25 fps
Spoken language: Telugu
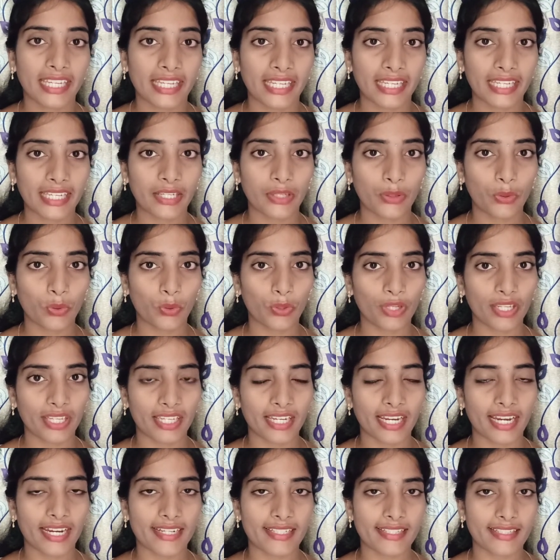ఈ టూ
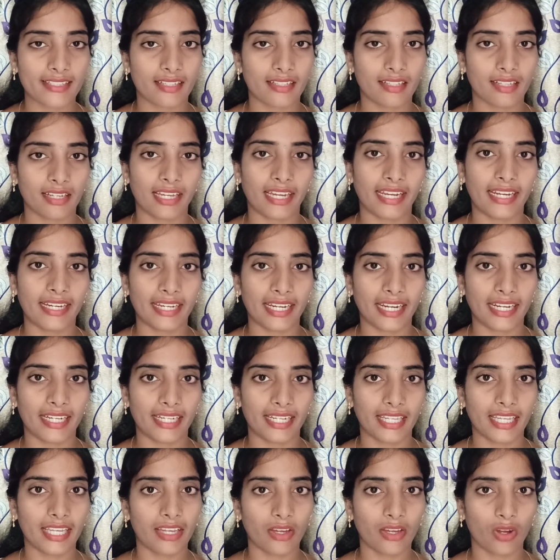ఇంగ్రీడియంట్స్
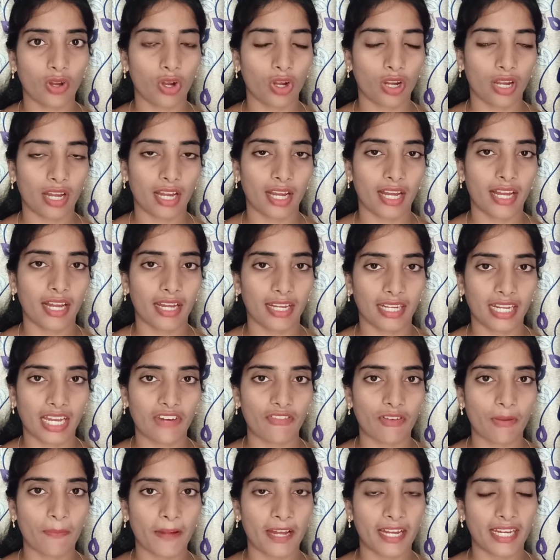ఏంటంటే ఒక
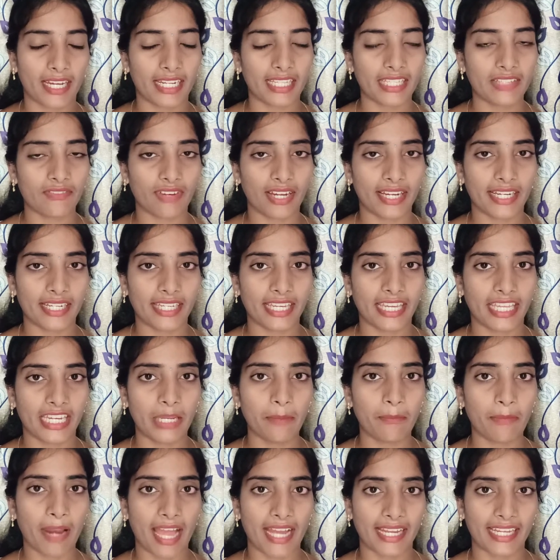కరివేపాకు అనేది వైట్
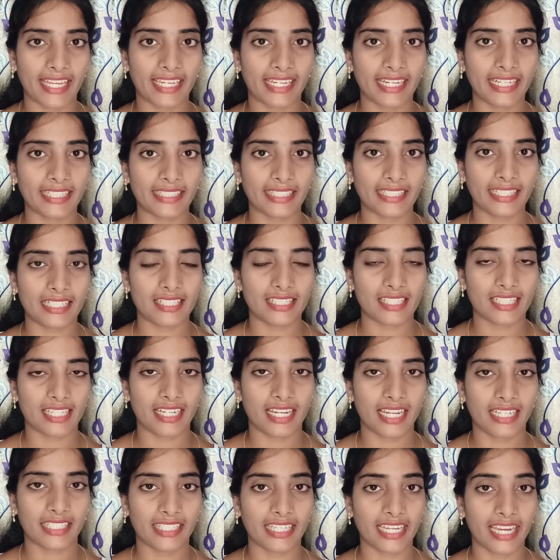హెయిర్ని బ్లాక్ హెయిర్గా టర్న్
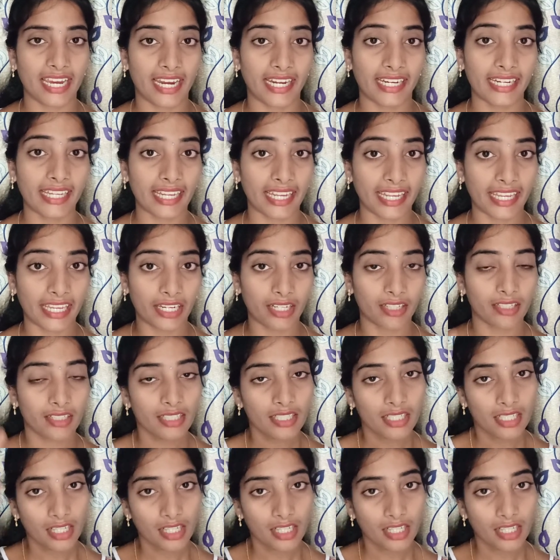చేయడానికి అండ్ హెయిర్